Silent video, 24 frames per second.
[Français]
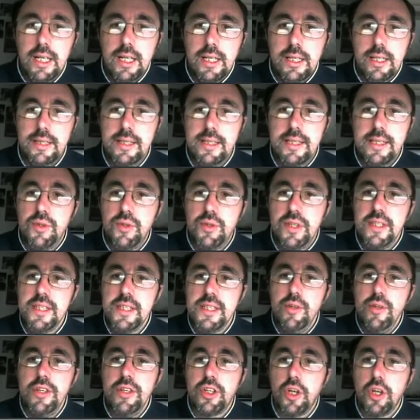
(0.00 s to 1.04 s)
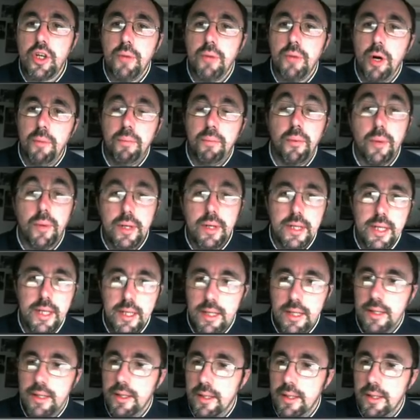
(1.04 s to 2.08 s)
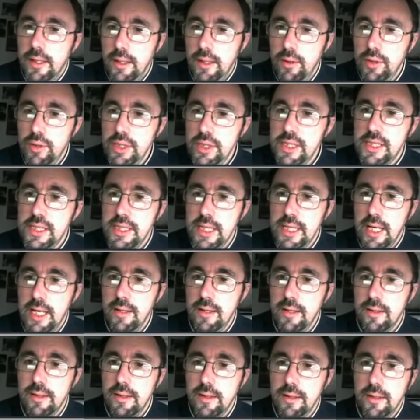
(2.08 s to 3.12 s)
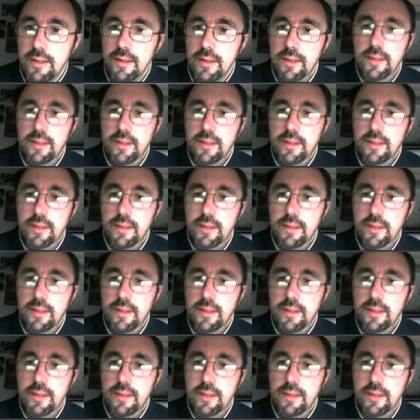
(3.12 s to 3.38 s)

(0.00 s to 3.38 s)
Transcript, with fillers: Ils étaient utilisés uniquement pour les euh, logiciels euh,